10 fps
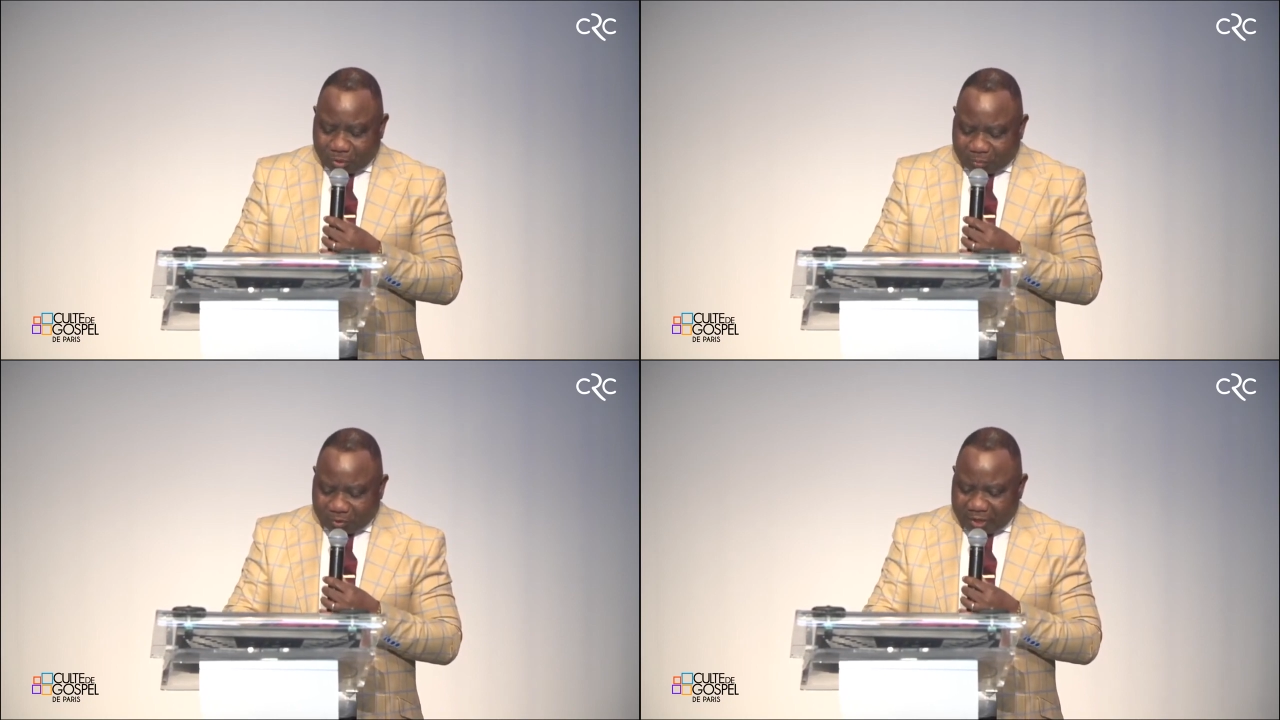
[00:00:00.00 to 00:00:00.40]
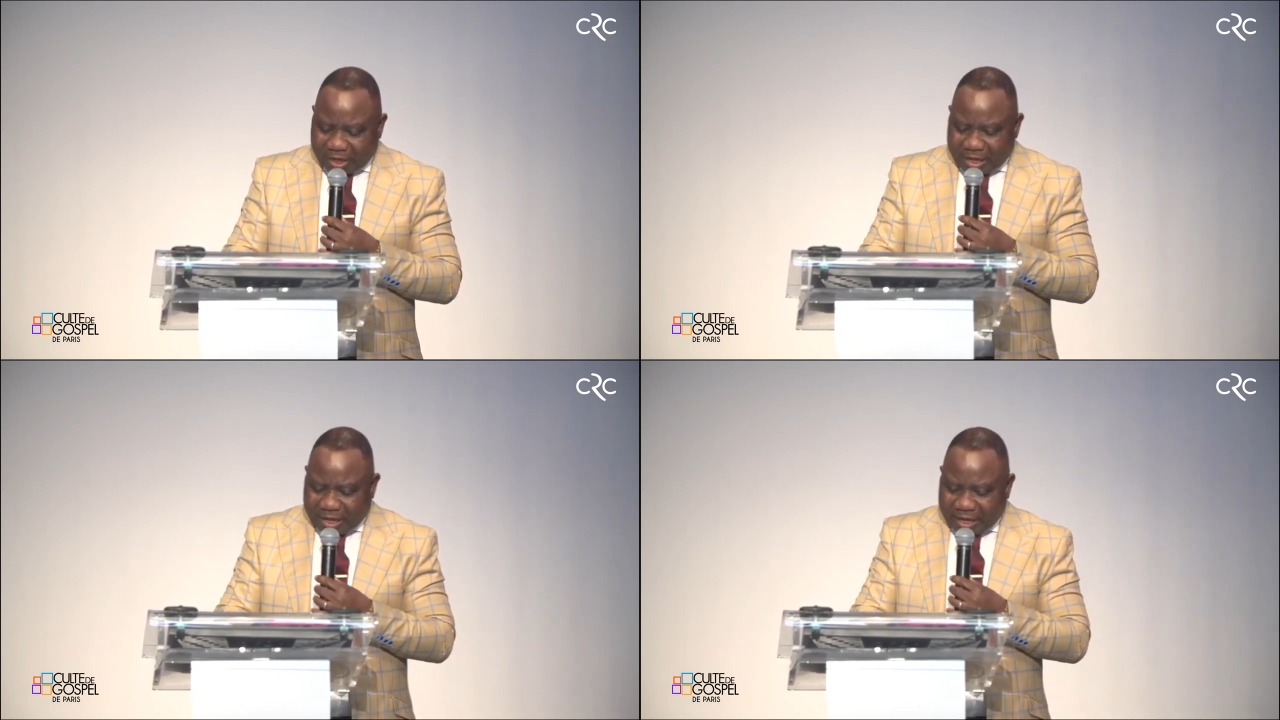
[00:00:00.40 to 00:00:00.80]
pourpre
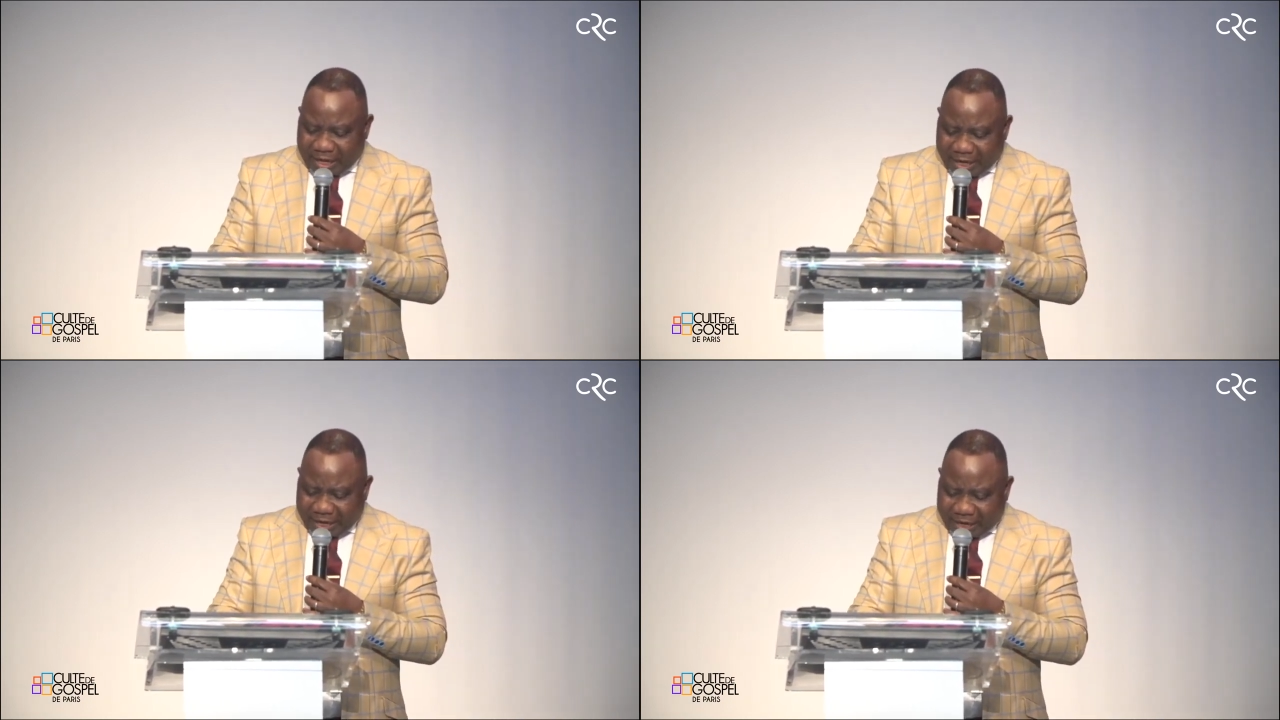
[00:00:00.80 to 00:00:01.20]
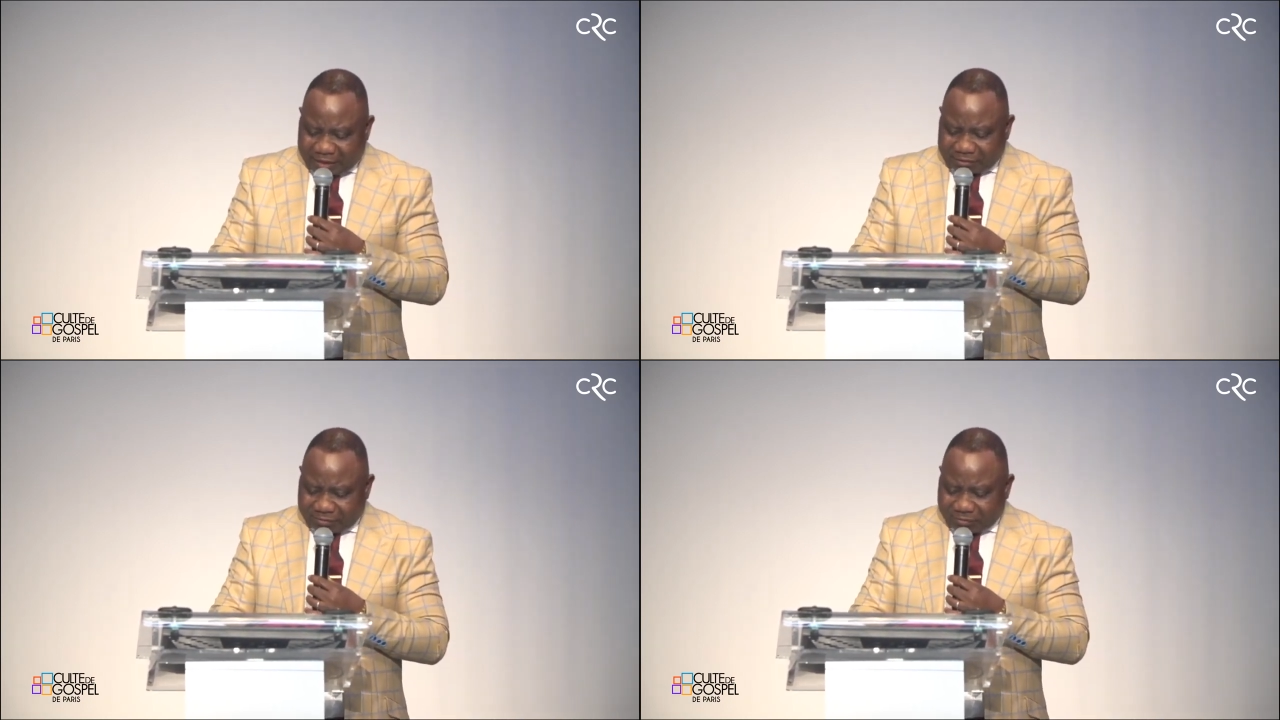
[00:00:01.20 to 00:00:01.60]

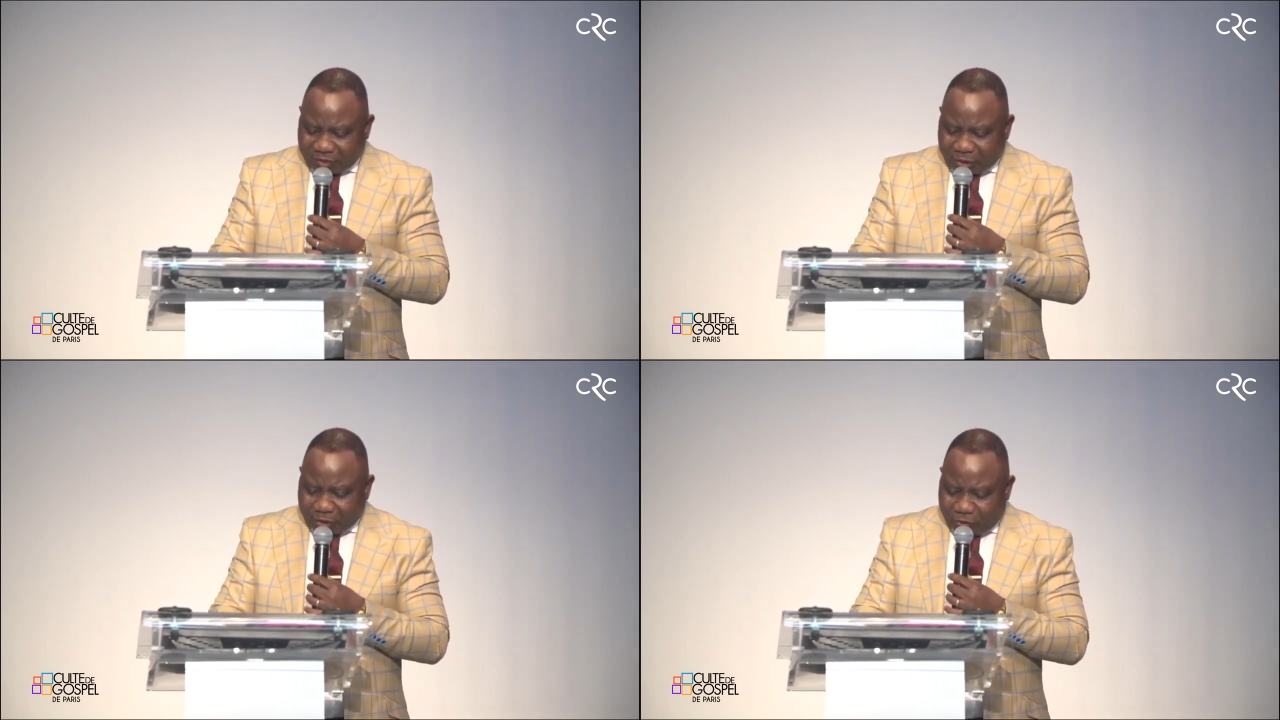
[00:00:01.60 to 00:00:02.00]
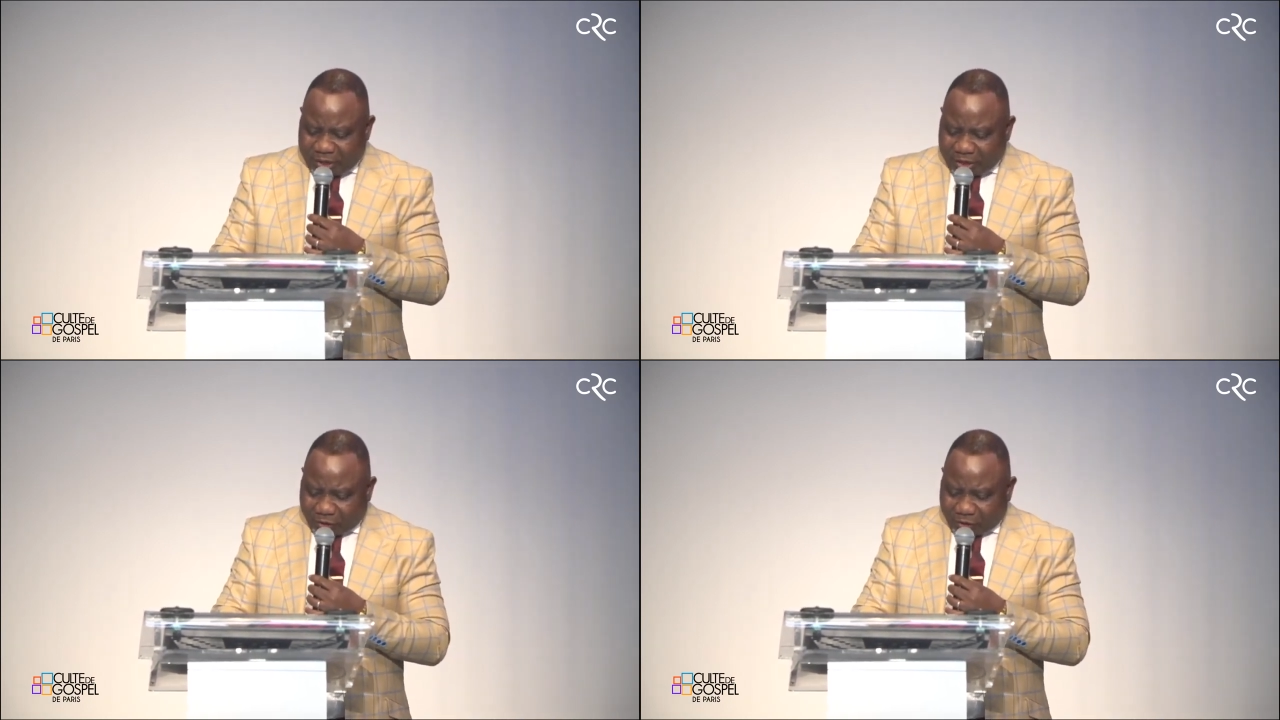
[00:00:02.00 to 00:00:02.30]
et lui